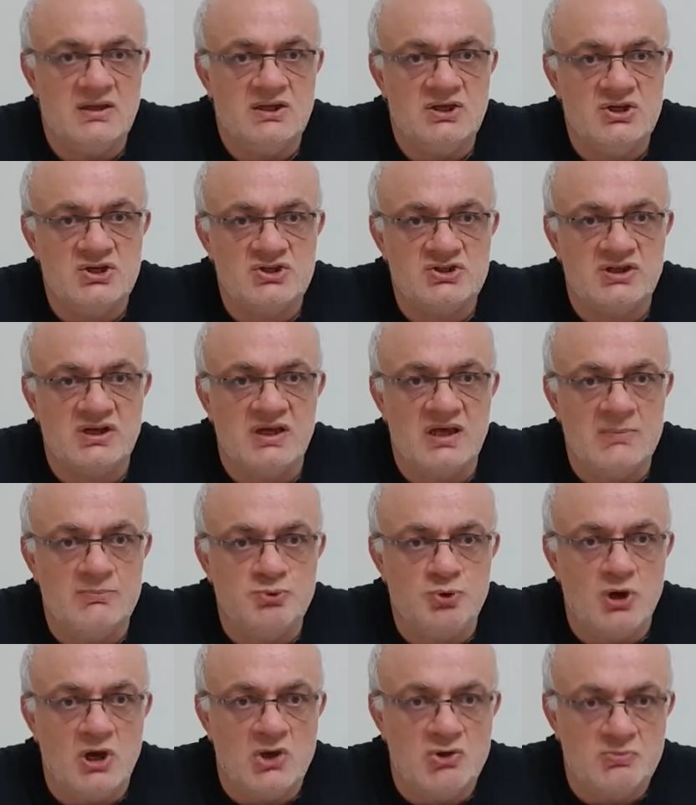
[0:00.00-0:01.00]
İşte
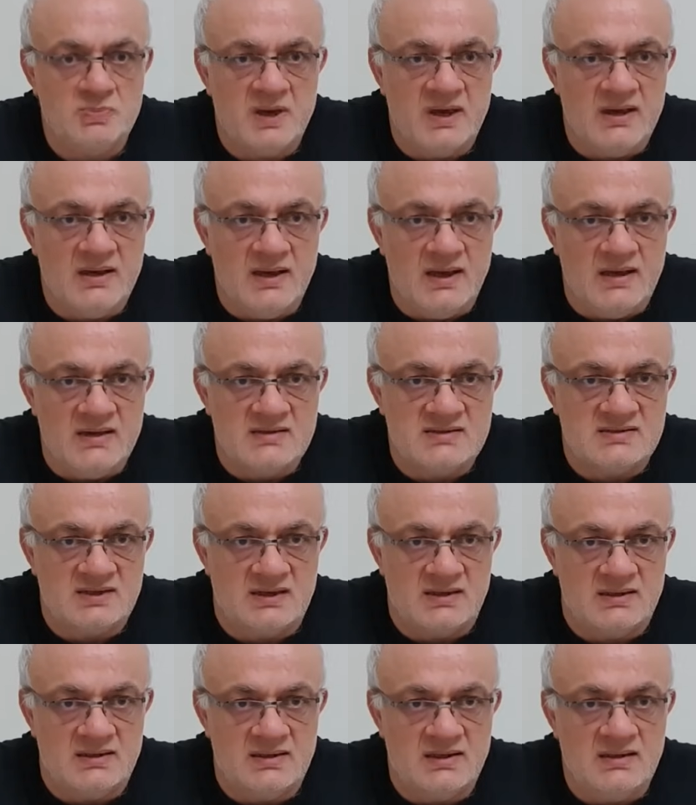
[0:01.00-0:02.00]
Ebu Eyüp el
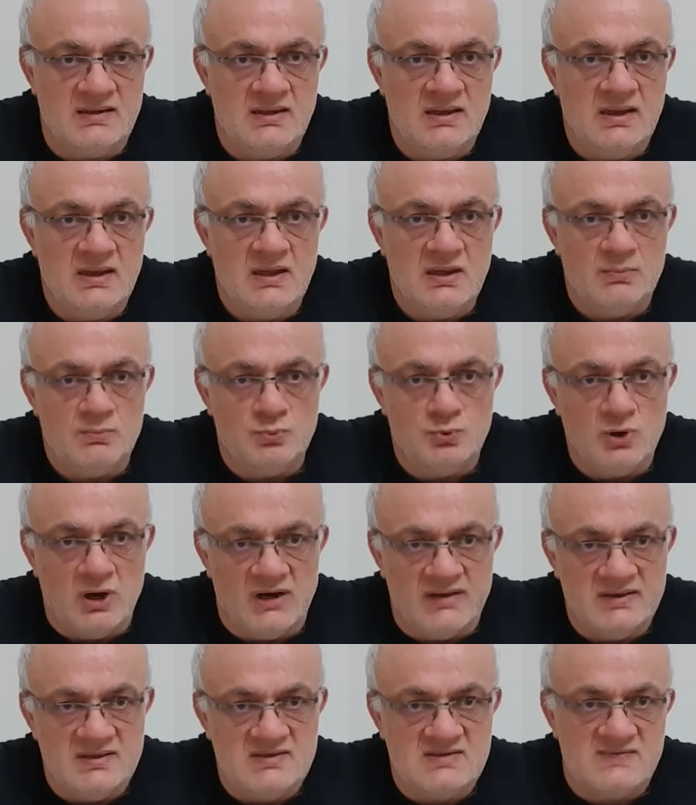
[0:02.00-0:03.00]
Ensari'nin bu
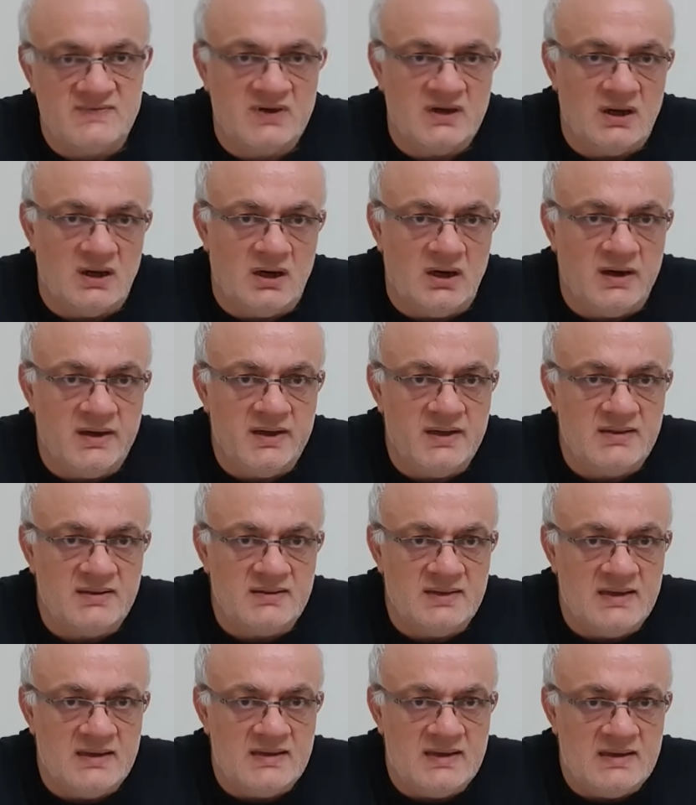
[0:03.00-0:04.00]
hadis ve ayet
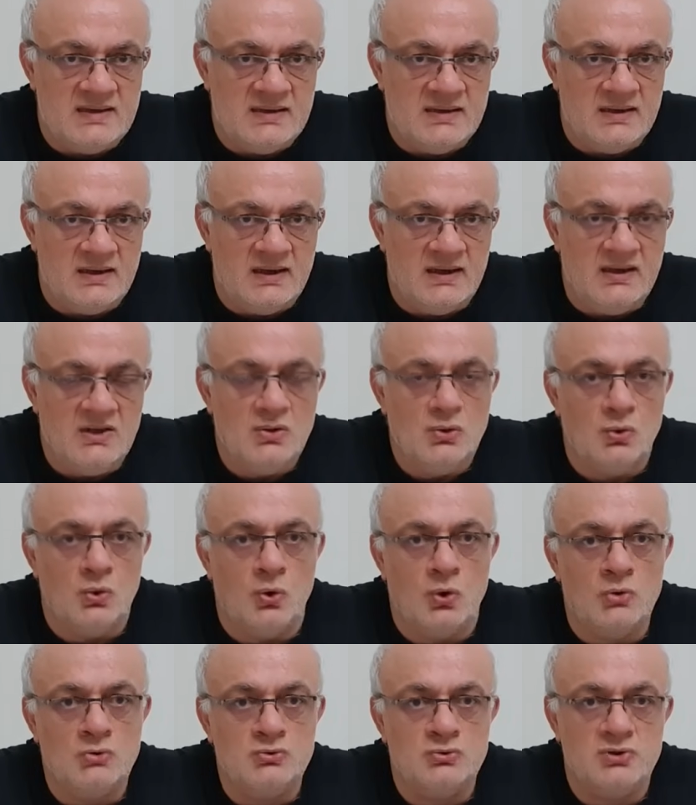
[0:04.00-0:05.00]
nedeniyle
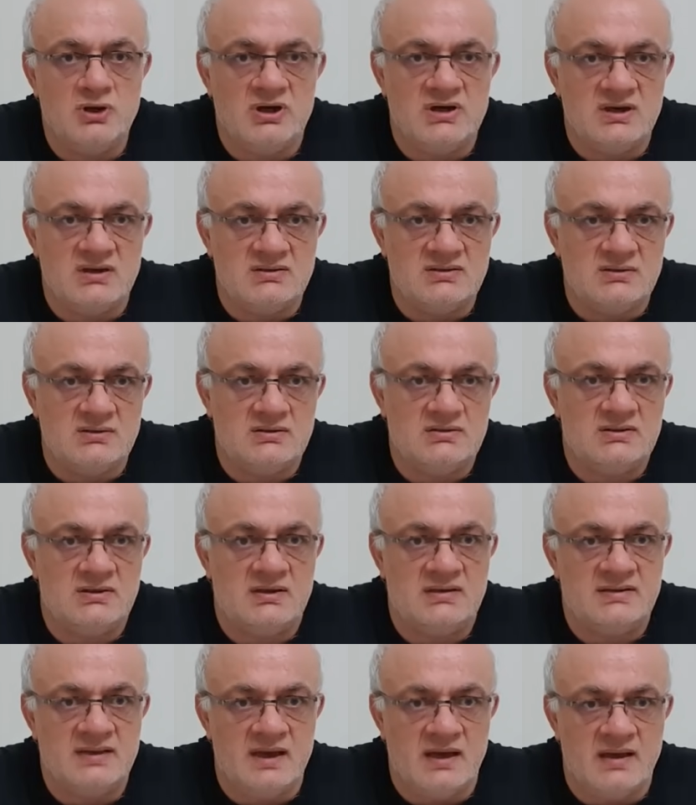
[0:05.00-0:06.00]
orduya
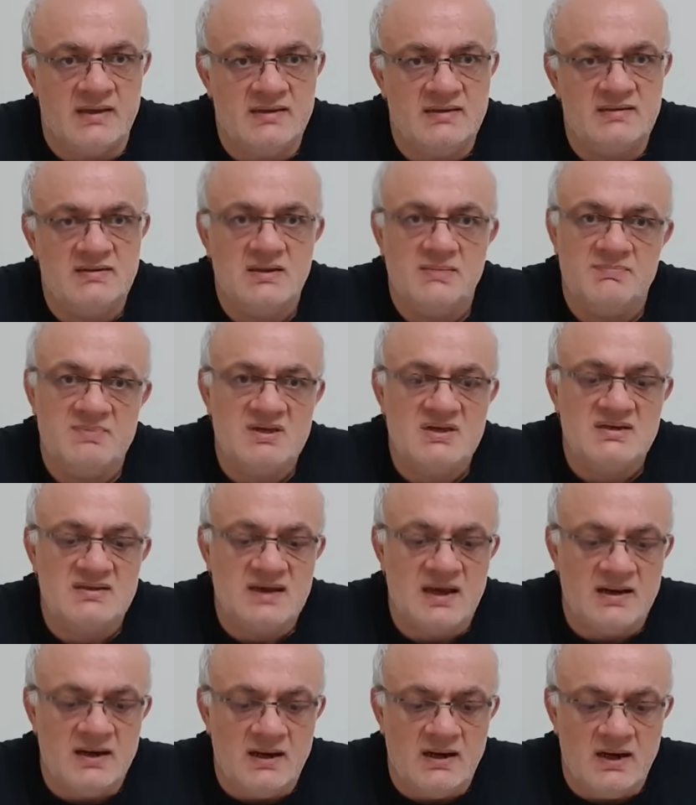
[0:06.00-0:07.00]
katıldığına dair bir
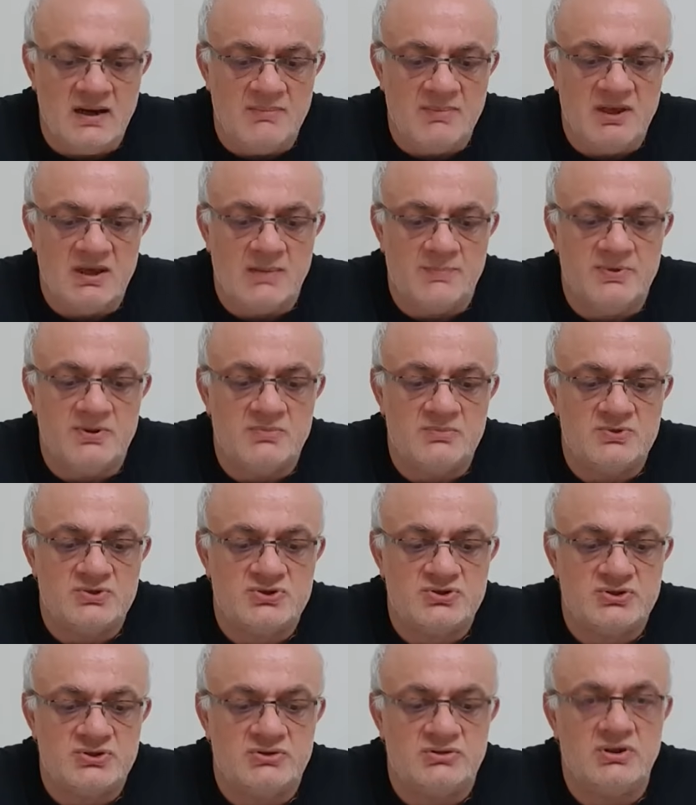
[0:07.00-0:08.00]
genelleme
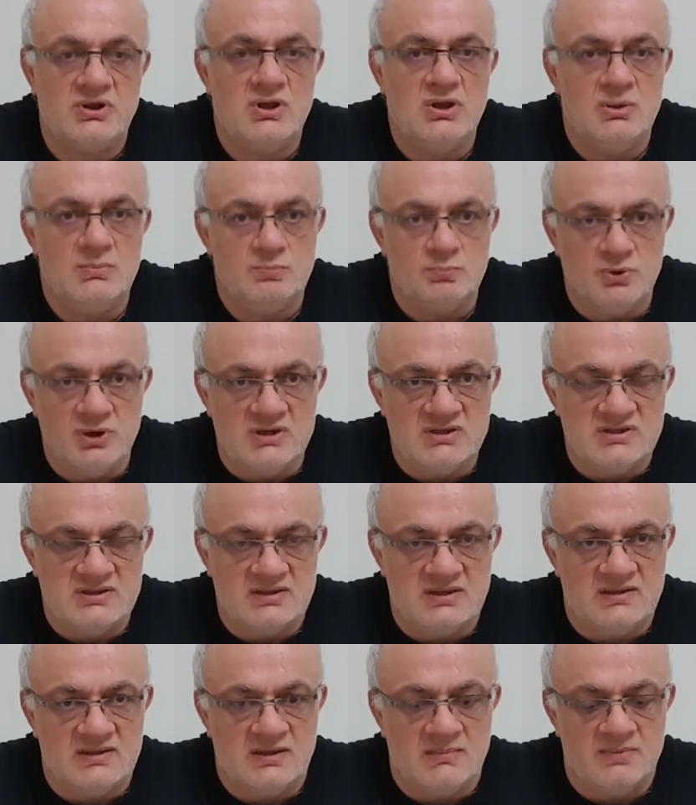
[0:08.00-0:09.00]
yapılmıştır. Burası
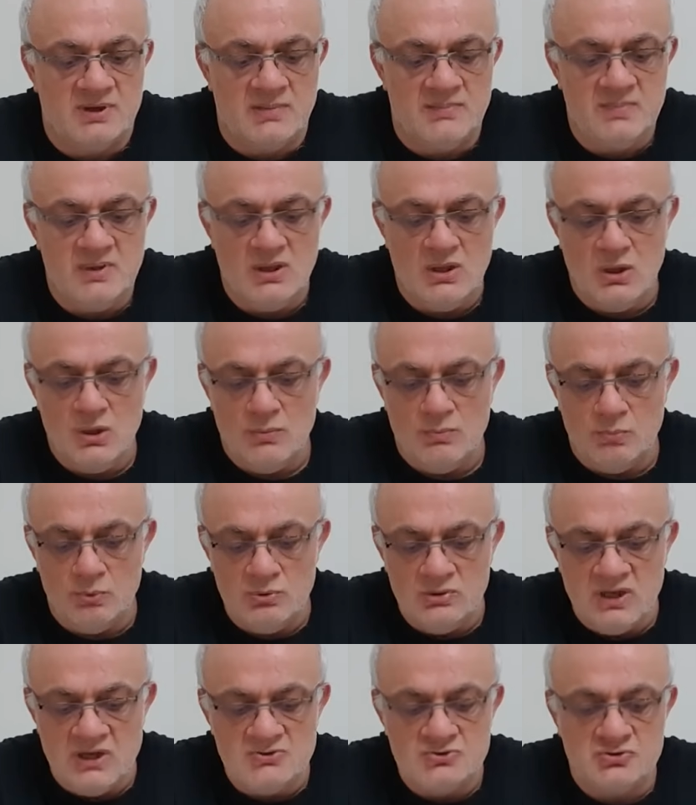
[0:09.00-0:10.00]
da tamam.
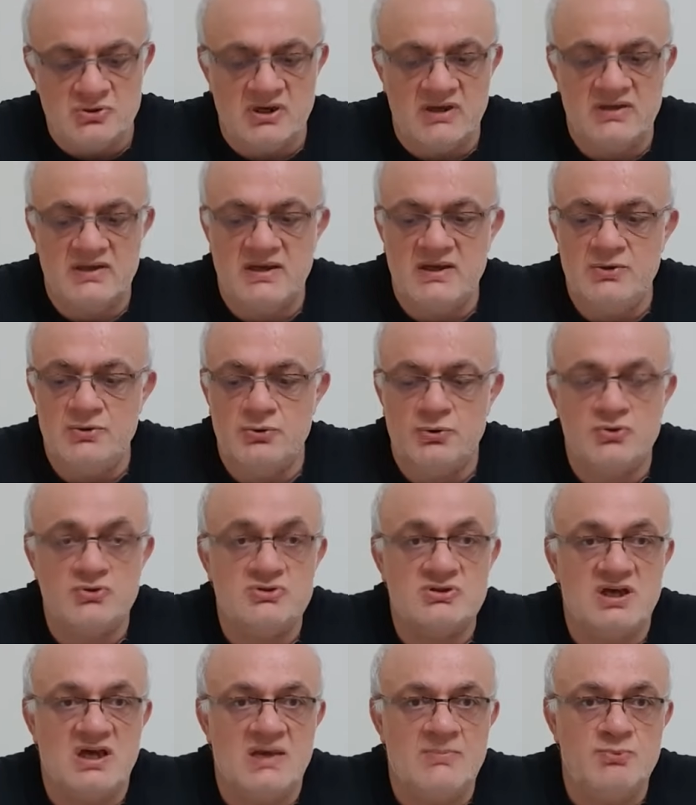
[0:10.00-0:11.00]
Bundan sonra
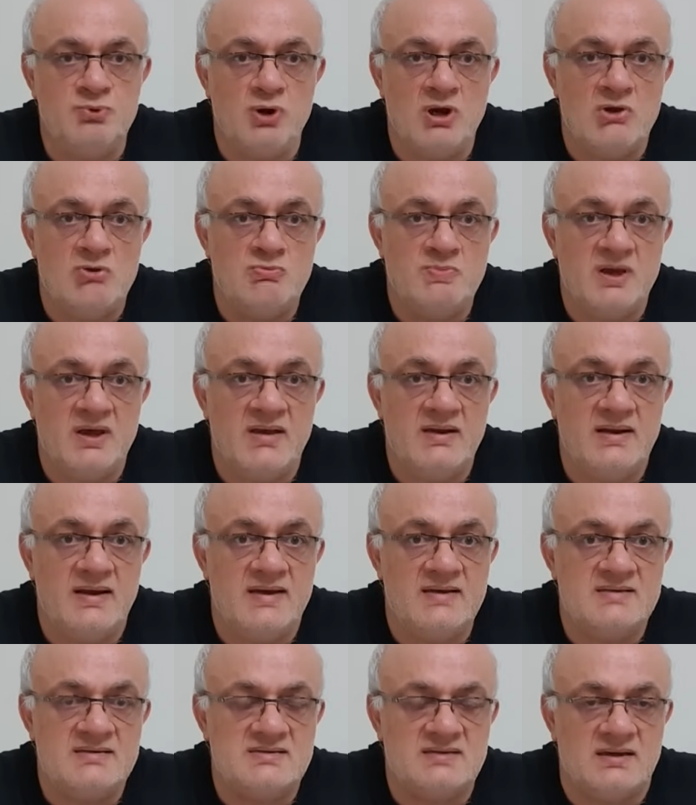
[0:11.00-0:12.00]
geliyoruz Ebu Eyüp el
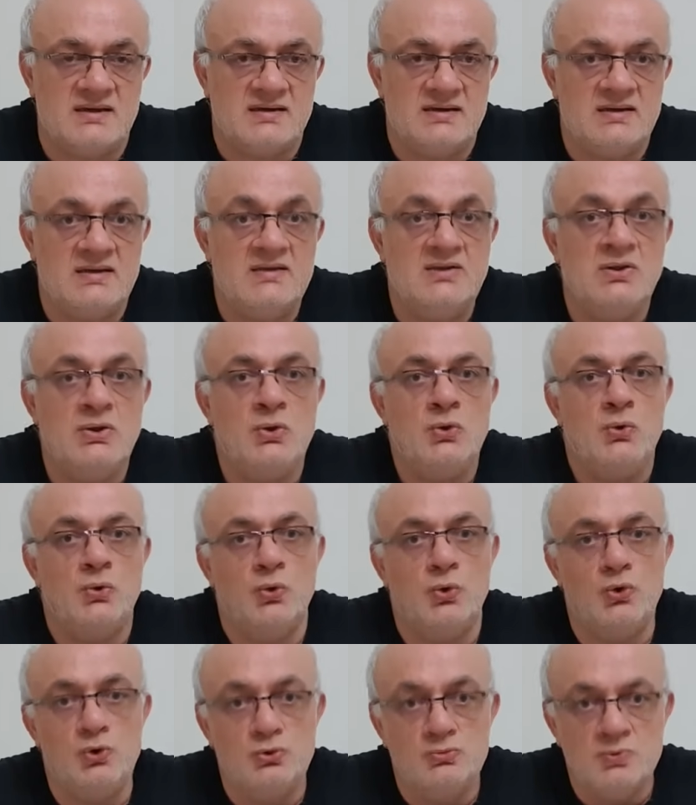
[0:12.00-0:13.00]
Ensari'nin
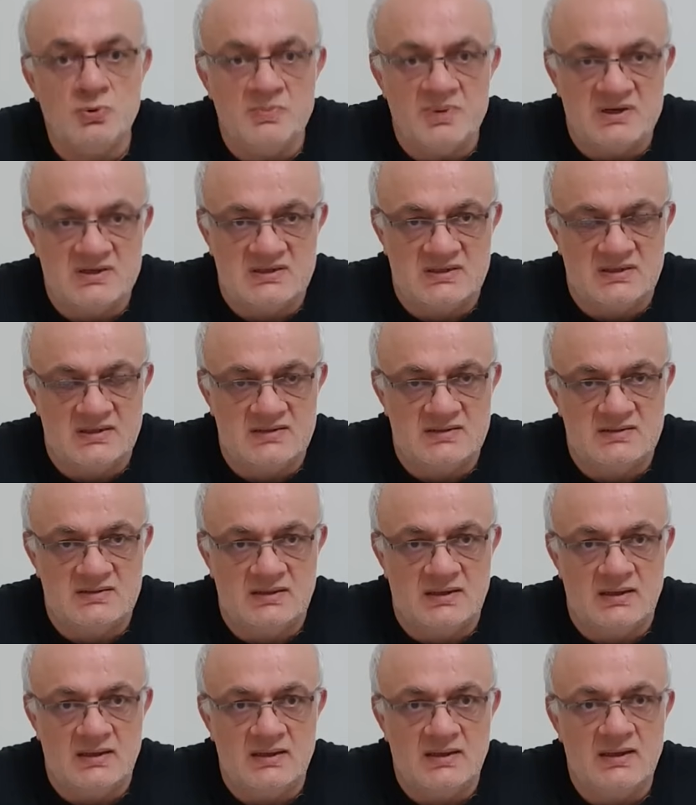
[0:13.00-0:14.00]
ölümü meselesine.